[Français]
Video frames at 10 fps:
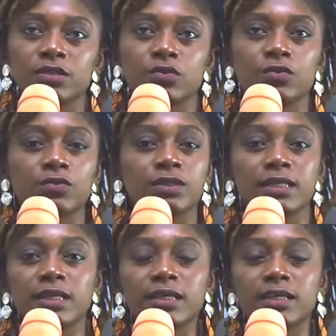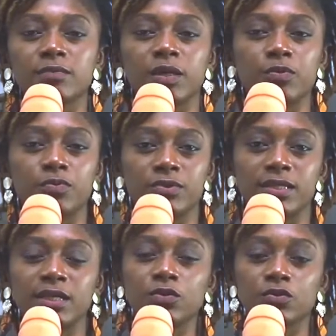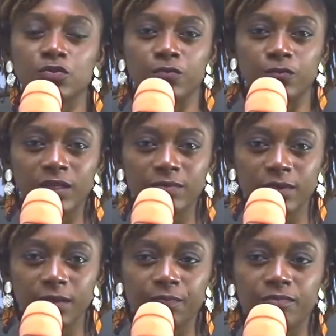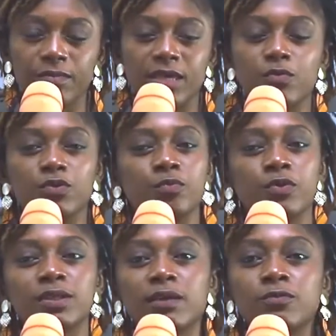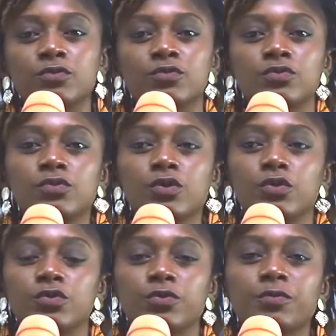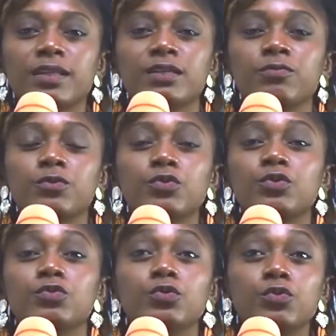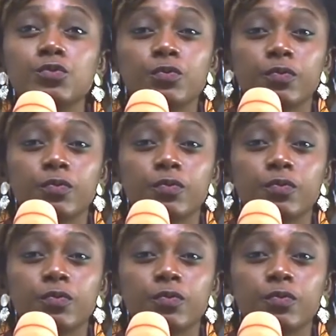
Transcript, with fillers: J'ai rencontré quelqu'un qui m'a proposé d'être dans son film, mais il me demande avant tout de faire des photos de nu.